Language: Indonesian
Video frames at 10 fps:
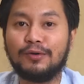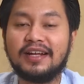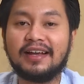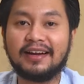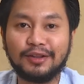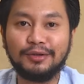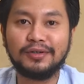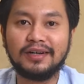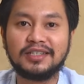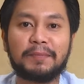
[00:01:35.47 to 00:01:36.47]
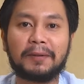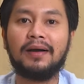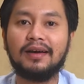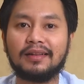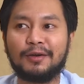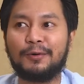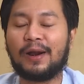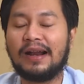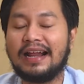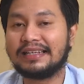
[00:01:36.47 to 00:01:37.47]
kunci layarnya tuh cepat banget,
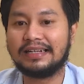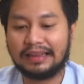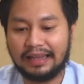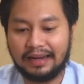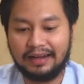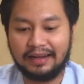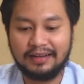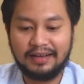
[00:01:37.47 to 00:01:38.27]
kurang dari sedetik nih ya.